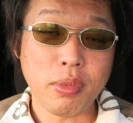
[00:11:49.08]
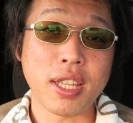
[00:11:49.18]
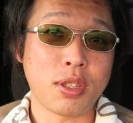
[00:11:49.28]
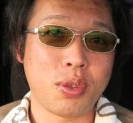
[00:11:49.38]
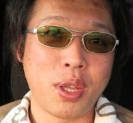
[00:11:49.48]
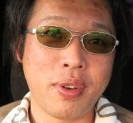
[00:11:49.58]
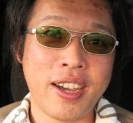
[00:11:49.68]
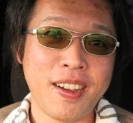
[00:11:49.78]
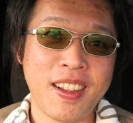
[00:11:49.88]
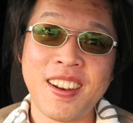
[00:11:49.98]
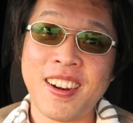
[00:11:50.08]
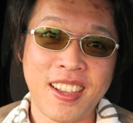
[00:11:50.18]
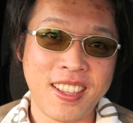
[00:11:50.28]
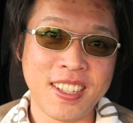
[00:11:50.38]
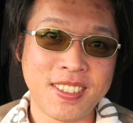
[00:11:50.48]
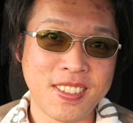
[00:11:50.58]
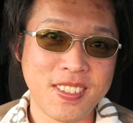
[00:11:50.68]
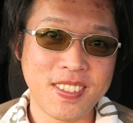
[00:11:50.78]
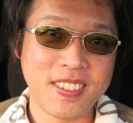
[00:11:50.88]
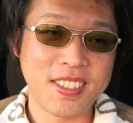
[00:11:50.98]
まだそれは来
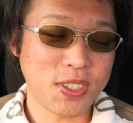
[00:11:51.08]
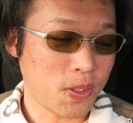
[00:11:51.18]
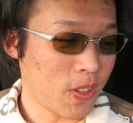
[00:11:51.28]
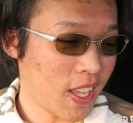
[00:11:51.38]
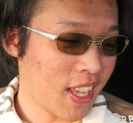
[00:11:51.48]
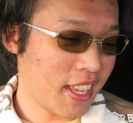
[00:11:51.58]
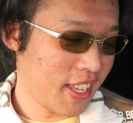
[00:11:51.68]
月ちょっとね、